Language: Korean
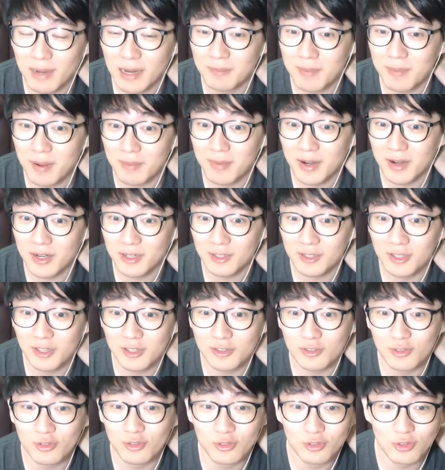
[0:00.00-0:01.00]
발판
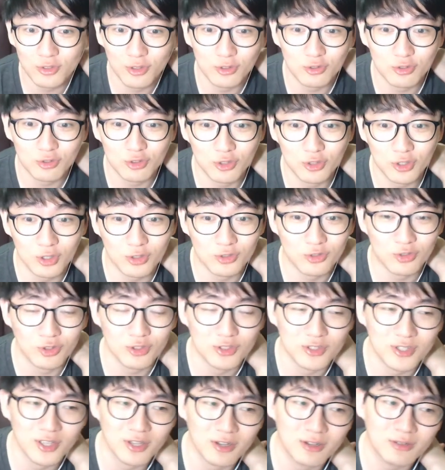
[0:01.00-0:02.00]
마련해주는 그런
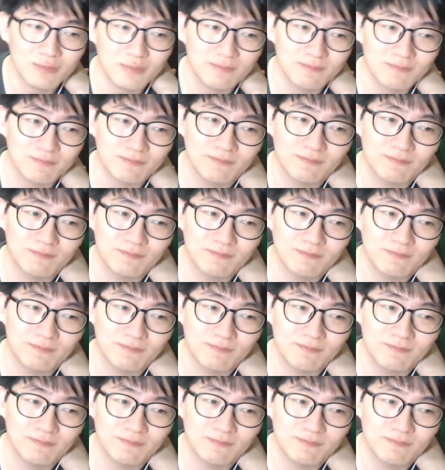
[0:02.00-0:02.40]
중견수였어요.